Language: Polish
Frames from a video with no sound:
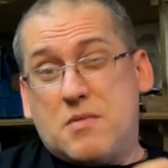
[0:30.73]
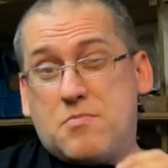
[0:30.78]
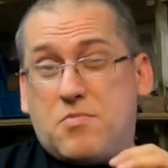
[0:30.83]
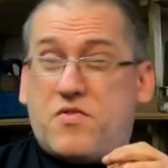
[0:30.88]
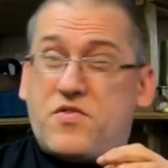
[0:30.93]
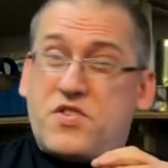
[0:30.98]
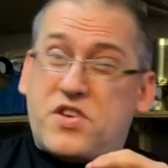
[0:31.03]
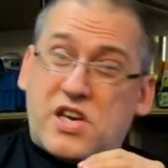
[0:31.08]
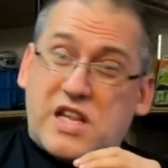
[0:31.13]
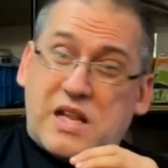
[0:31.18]

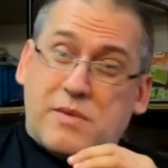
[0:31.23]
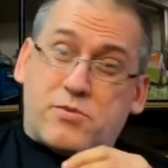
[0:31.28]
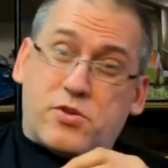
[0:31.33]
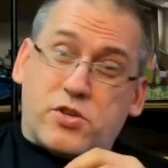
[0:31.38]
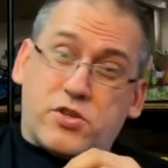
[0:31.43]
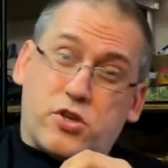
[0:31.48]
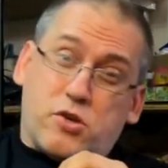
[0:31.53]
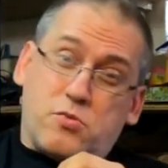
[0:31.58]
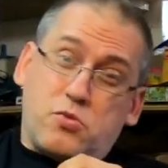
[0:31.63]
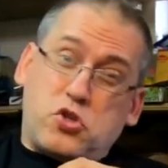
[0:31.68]
Powinienem
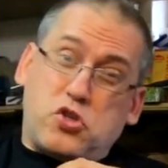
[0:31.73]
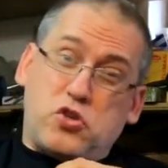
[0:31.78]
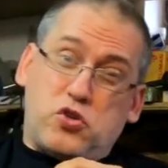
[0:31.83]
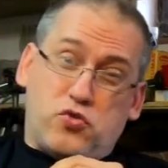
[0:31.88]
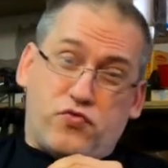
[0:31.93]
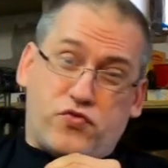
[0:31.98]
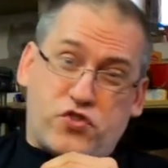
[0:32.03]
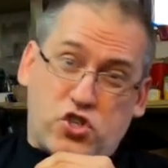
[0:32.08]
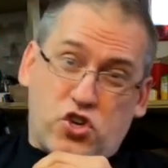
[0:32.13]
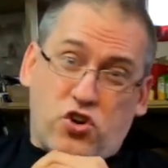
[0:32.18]
to zrobić
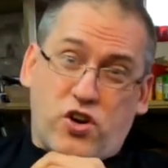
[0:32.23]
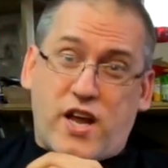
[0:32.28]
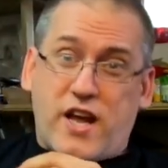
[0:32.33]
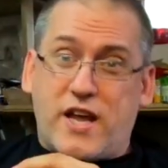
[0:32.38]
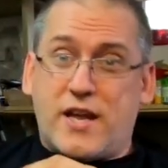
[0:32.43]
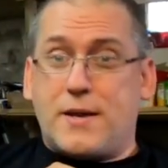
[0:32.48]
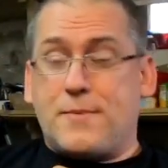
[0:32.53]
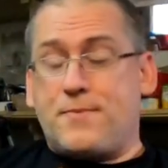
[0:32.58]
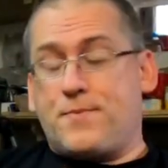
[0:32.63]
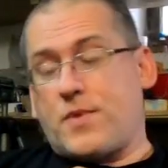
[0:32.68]

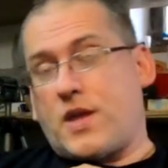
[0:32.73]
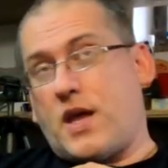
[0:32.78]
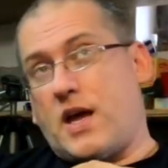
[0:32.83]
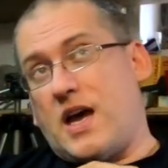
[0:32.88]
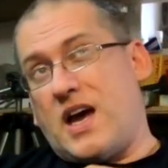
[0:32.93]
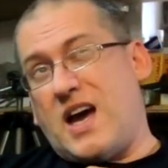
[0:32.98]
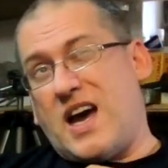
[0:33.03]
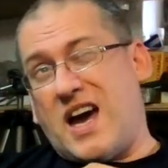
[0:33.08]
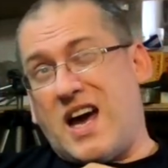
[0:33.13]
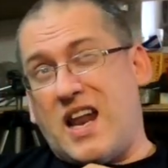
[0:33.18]
wczoraj,
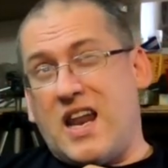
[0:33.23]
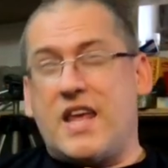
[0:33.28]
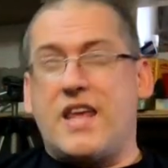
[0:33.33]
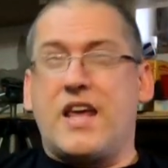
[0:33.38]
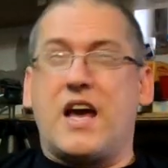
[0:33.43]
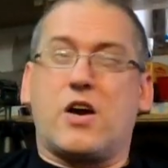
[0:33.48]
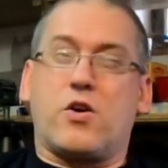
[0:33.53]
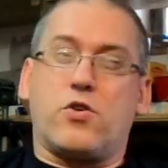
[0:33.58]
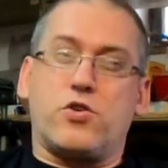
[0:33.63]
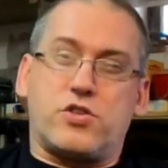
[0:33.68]
ale
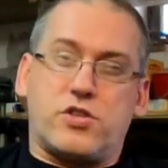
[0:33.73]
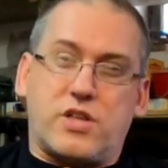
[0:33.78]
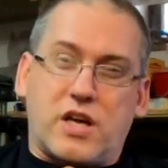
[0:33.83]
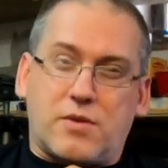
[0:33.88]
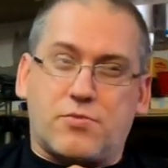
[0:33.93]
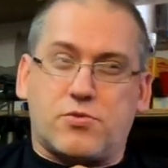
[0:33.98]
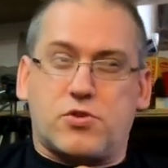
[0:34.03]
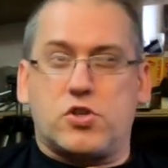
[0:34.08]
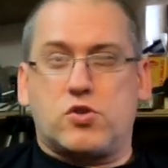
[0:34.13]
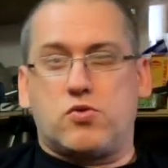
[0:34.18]
jakoś
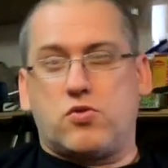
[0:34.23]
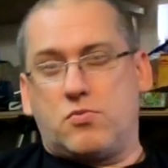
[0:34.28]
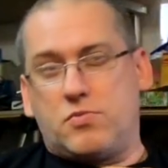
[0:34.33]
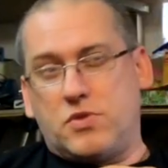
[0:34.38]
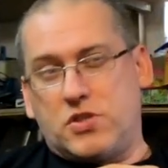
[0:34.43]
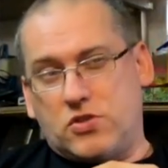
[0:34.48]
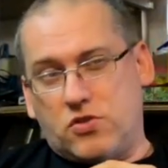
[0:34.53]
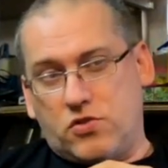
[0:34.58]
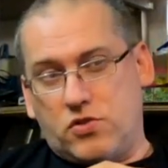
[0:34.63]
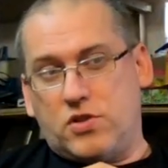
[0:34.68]
tak przyszło
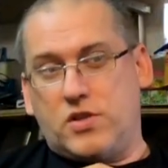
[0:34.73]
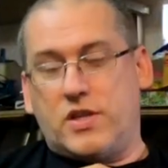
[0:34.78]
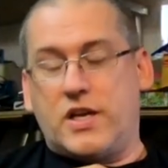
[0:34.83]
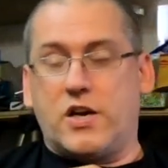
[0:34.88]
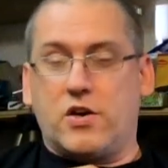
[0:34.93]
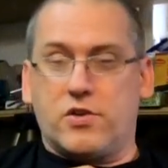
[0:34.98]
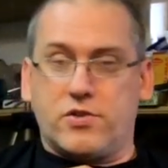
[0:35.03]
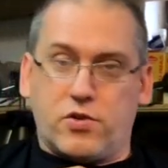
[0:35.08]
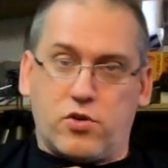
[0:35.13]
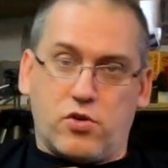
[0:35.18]
mi co
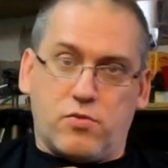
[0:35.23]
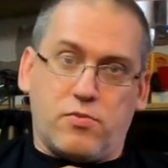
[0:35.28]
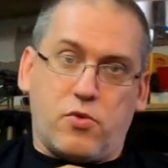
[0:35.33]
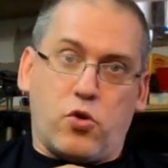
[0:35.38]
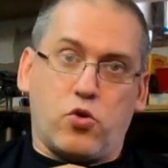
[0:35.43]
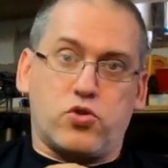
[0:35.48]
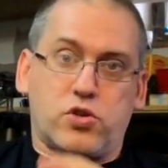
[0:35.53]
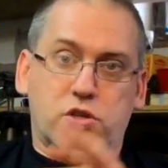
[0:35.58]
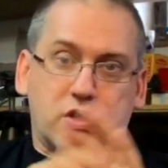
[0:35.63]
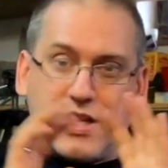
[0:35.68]
innego do
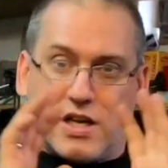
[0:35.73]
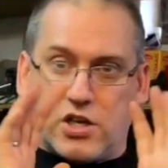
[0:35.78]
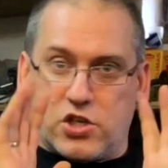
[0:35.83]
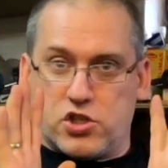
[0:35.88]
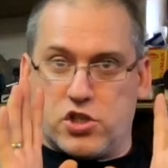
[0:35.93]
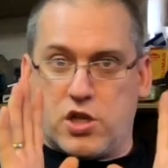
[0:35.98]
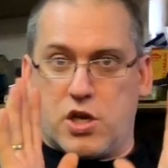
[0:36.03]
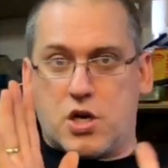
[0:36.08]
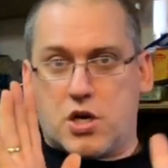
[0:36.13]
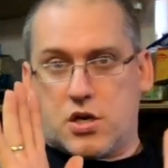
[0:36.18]
roboty,
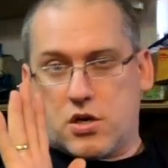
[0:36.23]
także...